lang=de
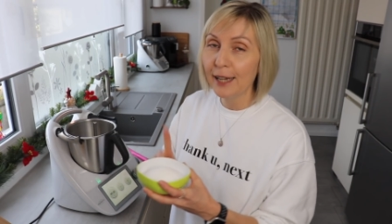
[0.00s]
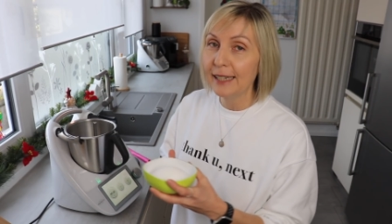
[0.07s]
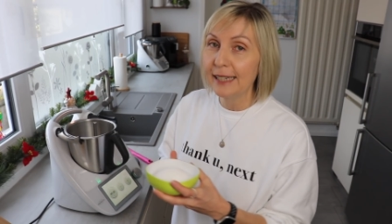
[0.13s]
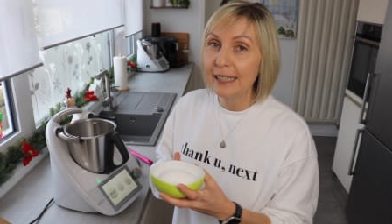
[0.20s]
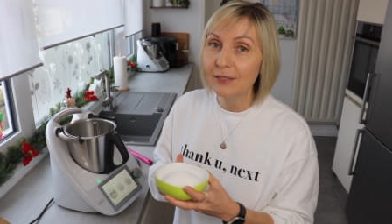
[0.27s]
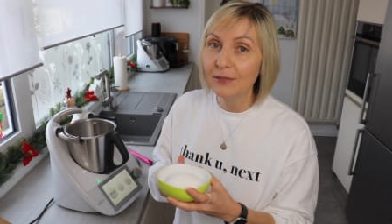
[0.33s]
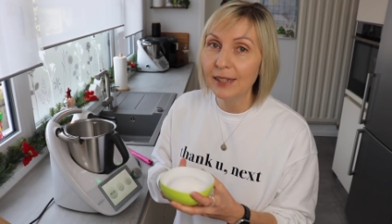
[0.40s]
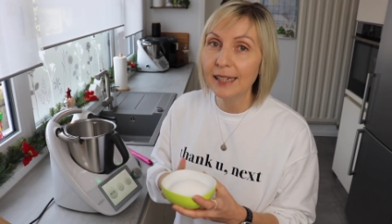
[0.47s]

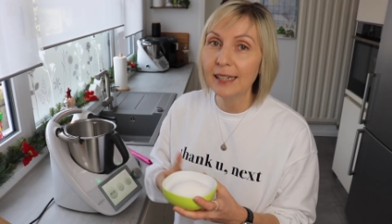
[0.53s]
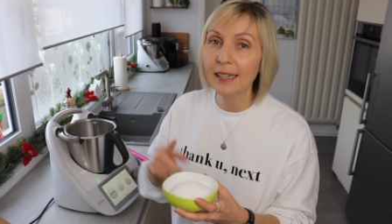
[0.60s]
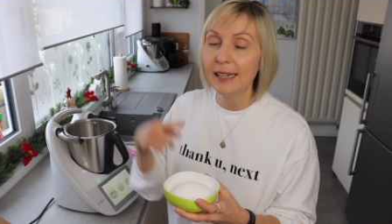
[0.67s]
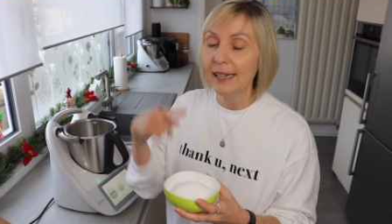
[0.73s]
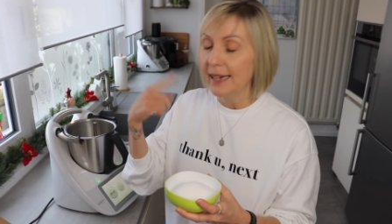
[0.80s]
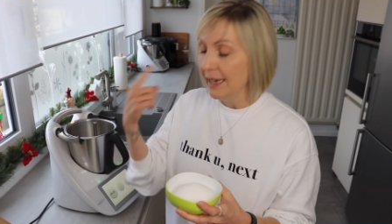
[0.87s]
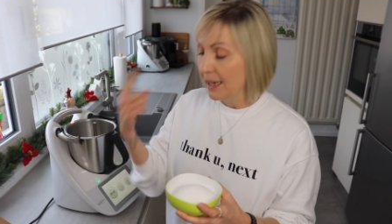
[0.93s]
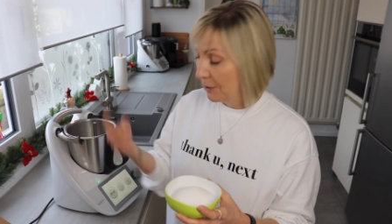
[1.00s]
Deswegen
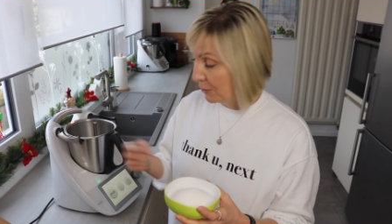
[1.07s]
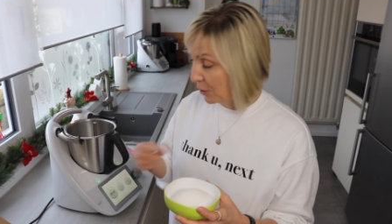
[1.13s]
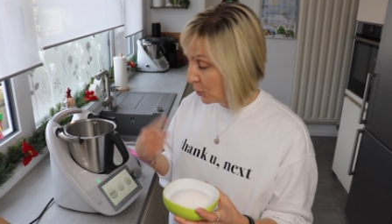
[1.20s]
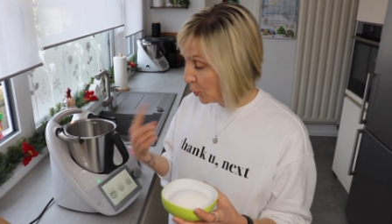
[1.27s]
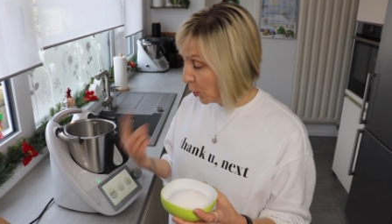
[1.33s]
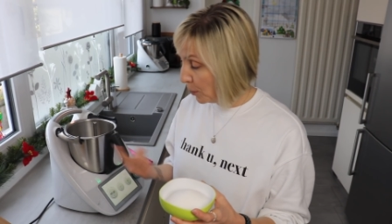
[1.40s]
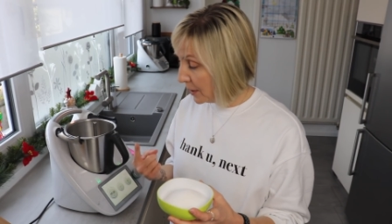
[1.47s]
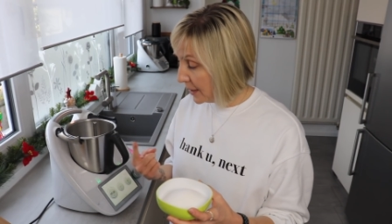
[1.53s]

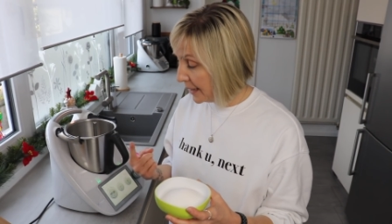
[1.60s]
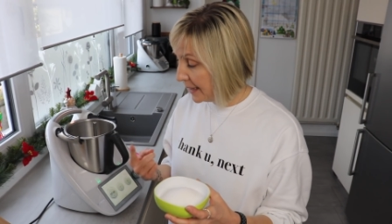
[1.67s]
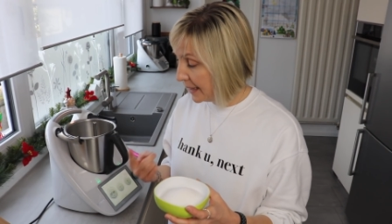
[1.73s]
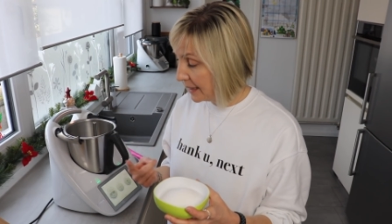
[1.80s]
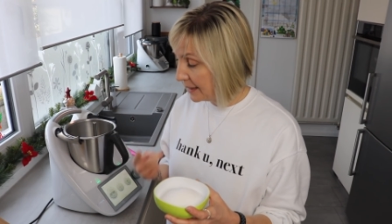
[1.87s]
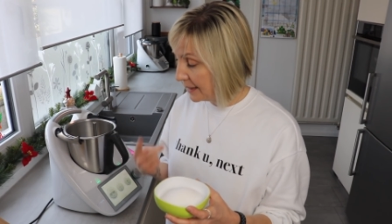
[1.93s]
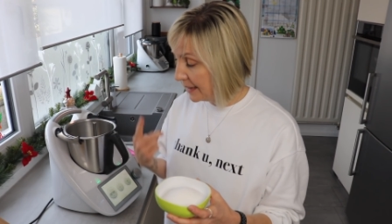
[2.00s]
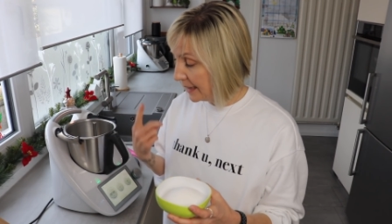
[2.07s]
verdoppel ich
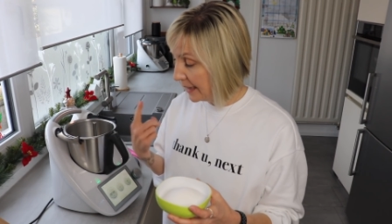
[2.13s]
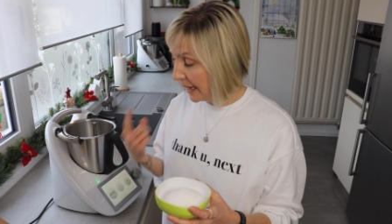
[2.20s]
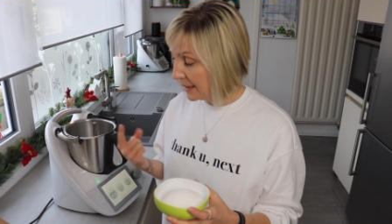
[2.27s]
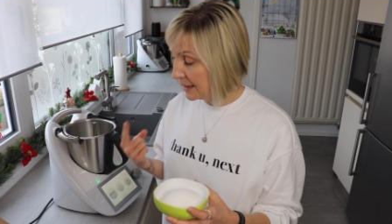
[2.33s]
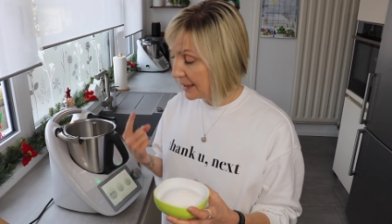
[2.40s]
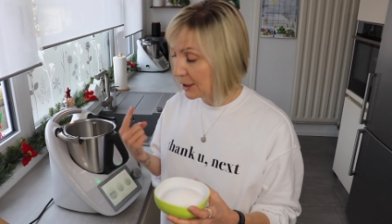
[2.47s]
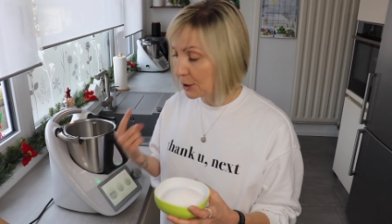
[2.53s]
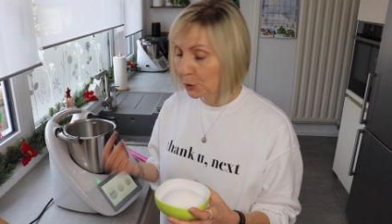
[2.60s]
jetzt die
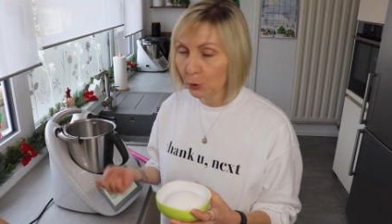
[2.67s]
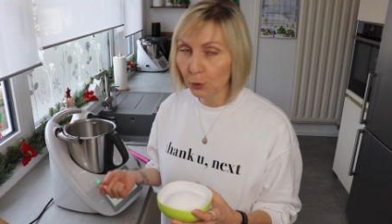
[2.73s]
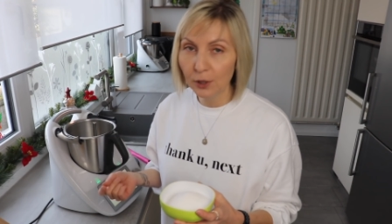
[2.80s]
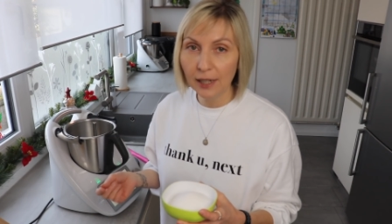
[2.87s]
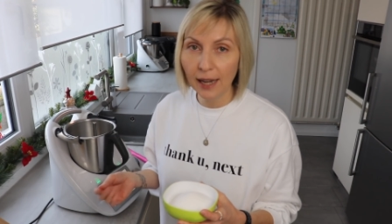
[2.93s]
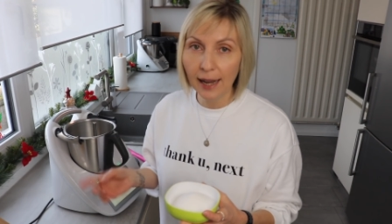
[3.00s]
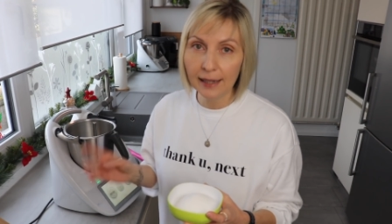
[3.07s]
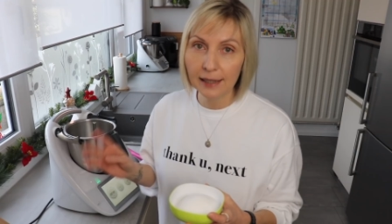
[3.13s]
ganzen
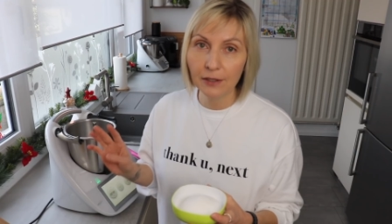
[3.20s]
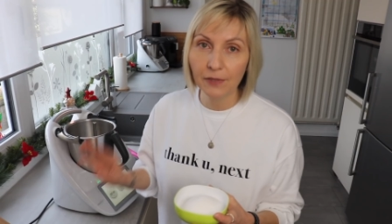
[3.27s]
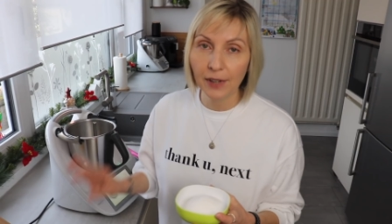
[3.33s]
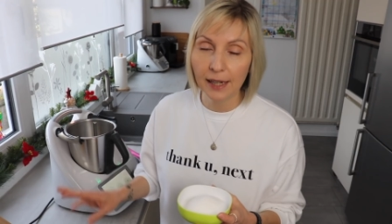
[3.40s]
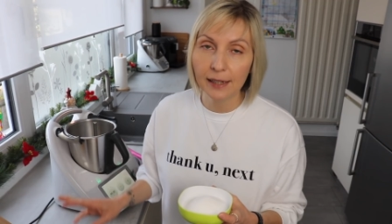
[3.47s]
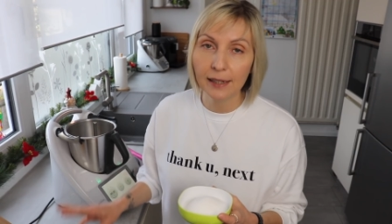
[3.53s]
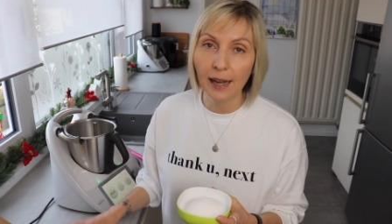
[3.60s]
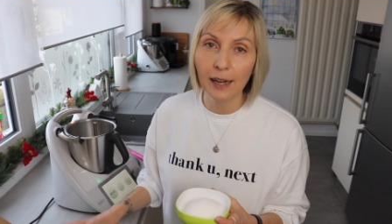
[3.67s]
Zutaten,
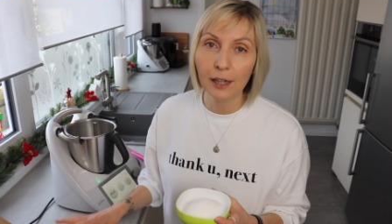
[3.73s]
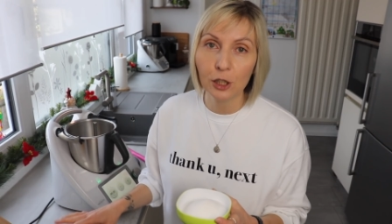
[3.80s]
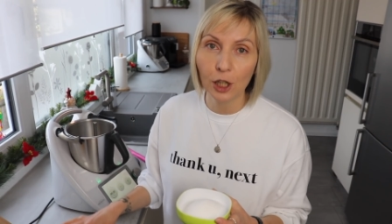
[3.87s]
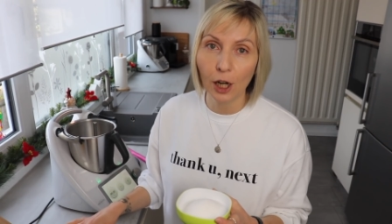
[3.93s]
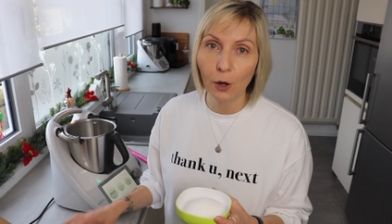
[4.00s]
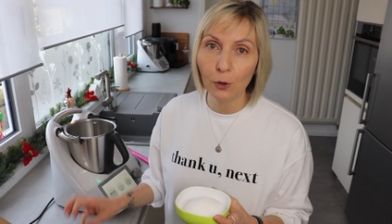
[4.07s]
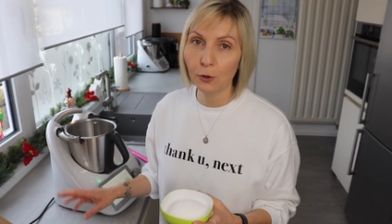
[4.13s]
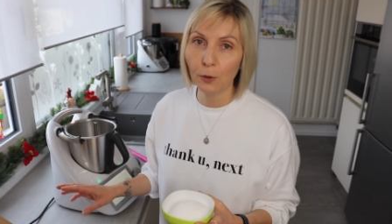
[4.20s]
werde nachher
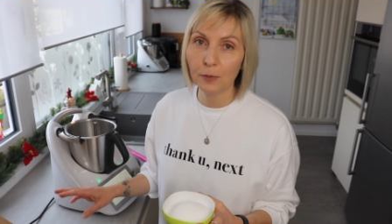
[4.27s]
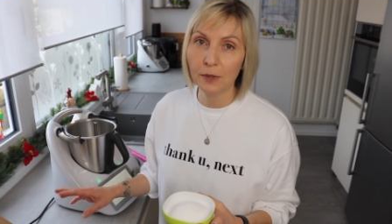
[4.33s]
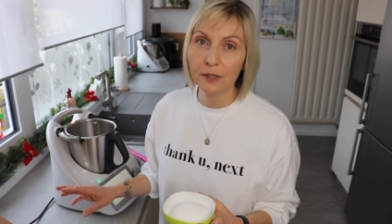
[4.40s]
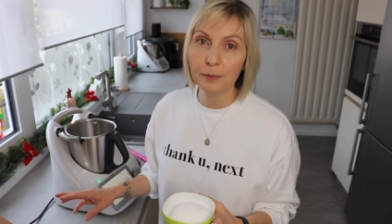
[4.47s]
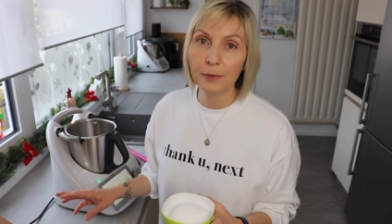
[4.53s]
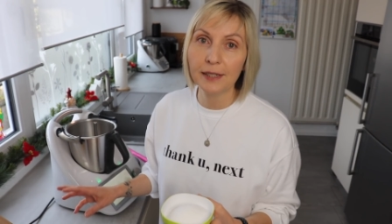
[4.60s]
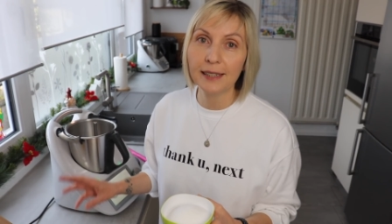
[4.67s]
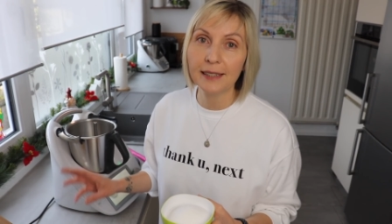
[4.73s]
schauen, ob das
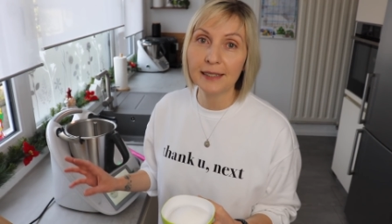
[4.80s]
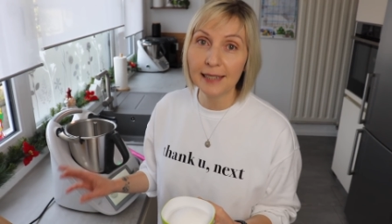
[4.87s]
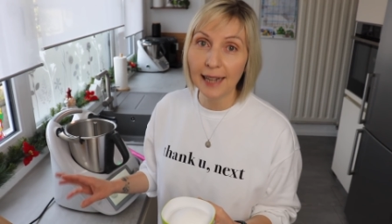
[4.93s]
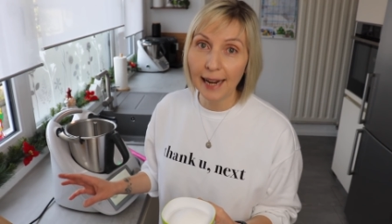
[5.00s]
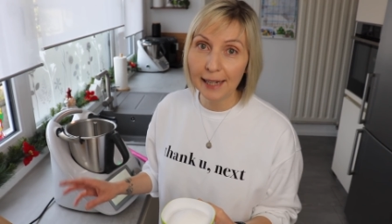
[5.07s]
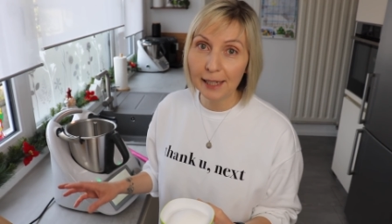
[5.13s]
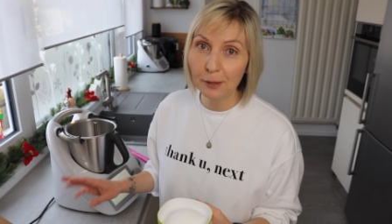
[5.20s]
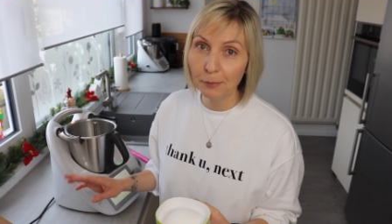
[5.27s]
mit den
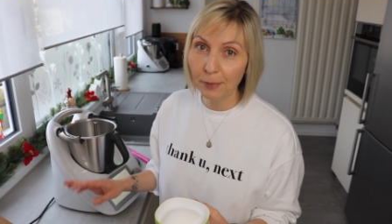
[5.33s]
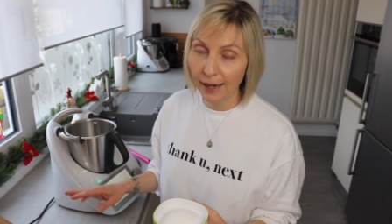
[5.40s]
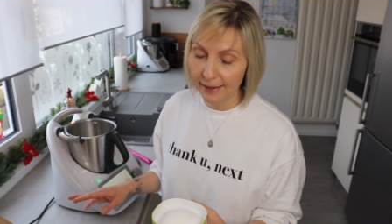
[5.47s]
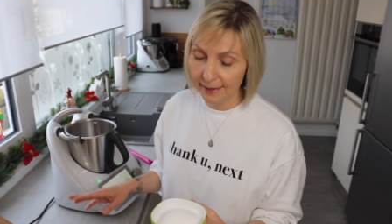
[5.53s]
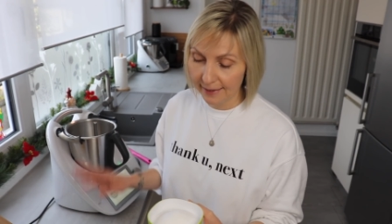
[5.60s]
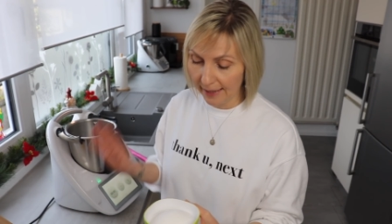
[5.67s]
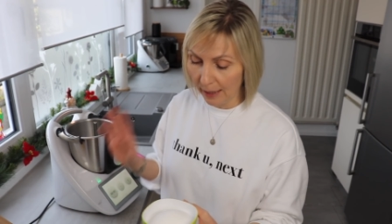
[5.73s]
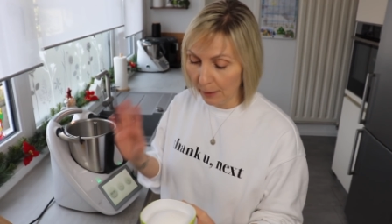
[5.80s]
Zeiten passt,